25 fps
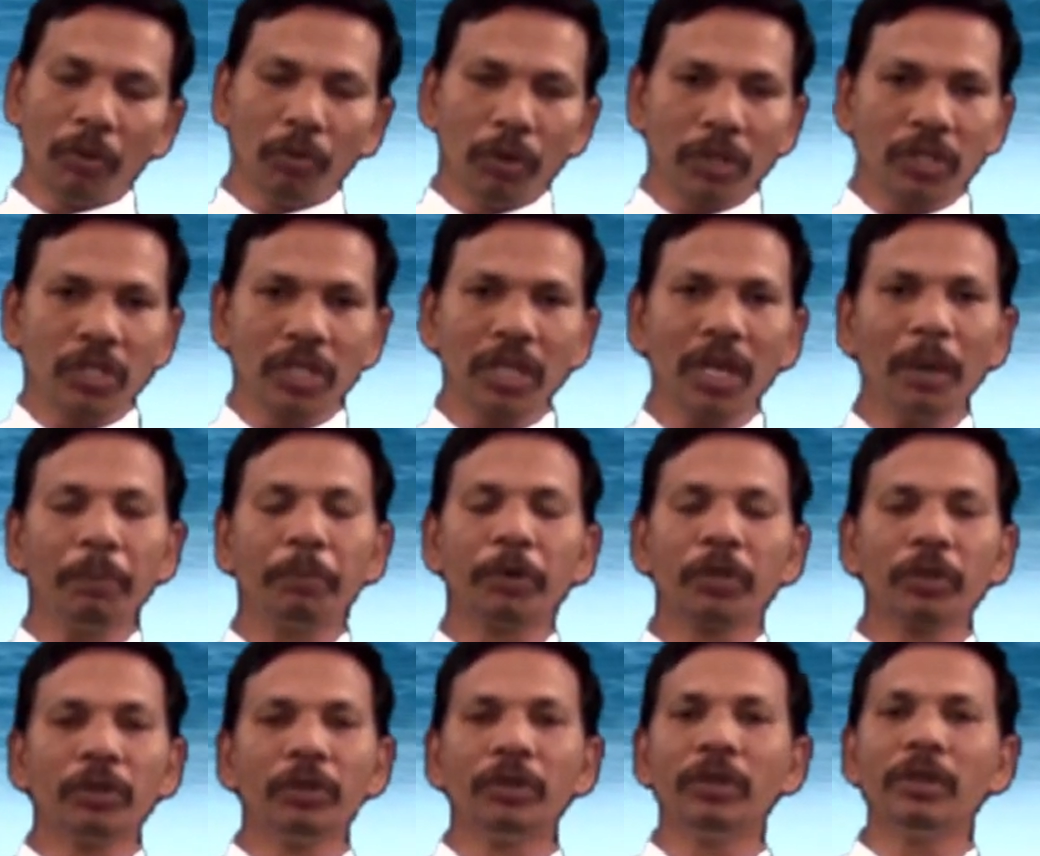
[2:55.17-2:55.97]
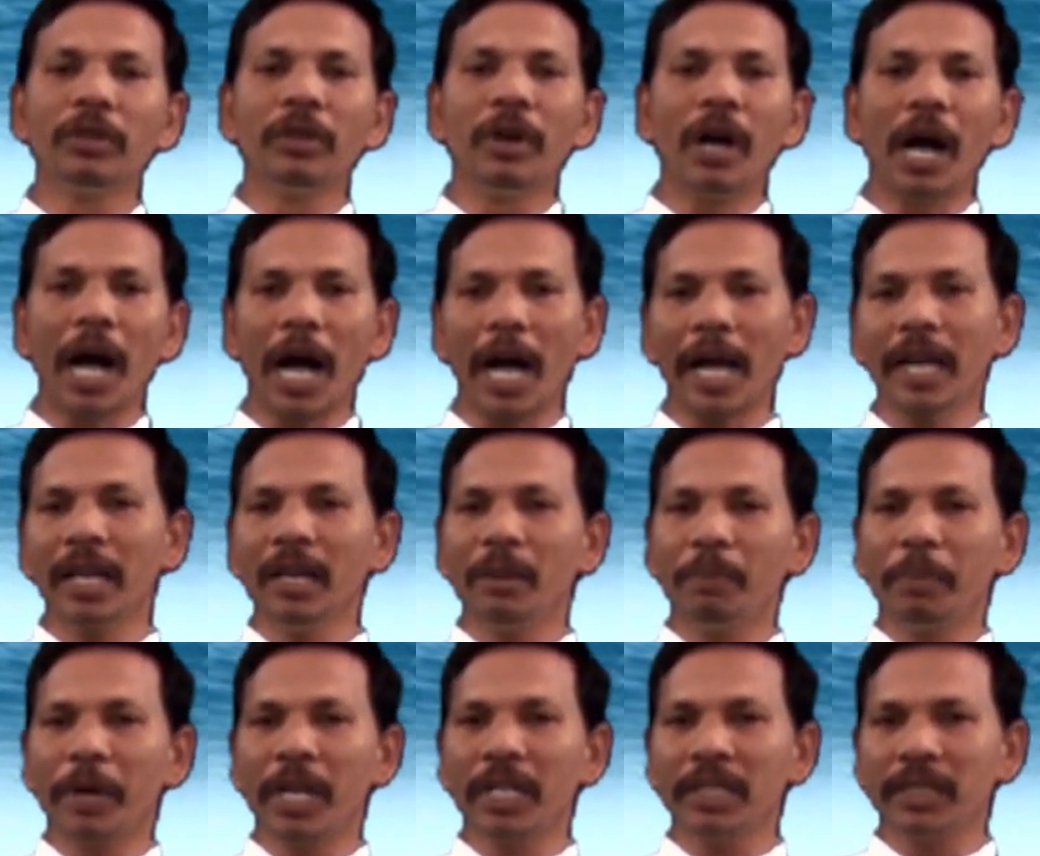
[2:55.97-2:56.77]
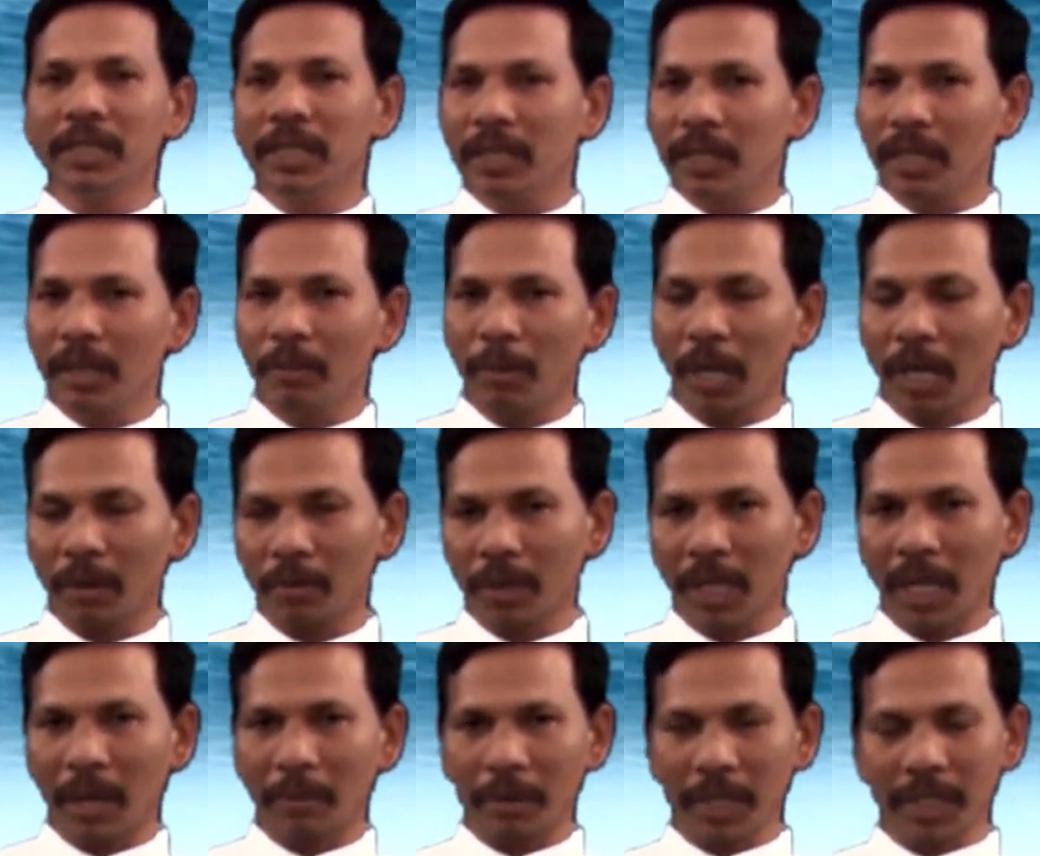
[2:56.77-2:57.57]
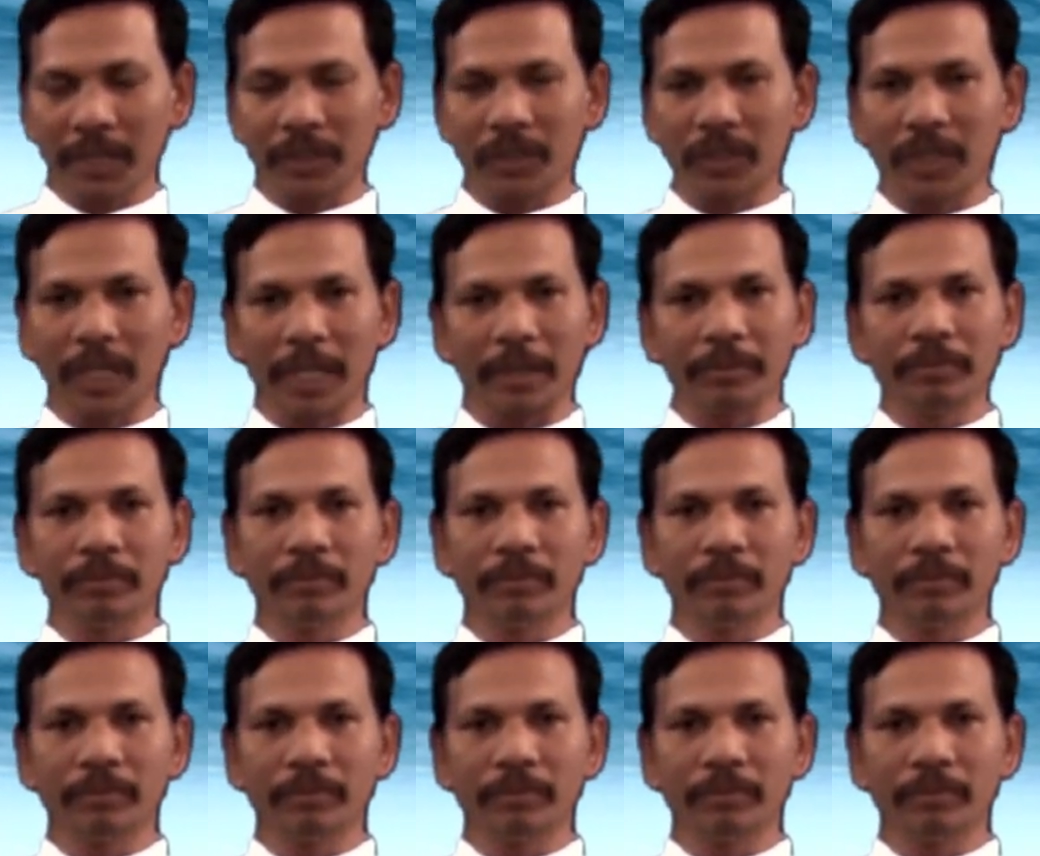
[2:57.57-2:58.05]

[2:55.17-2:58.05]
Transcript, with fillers: వచ్చినప్పుడు ఆయన పరిస్థితిని మనం గమనిస్తే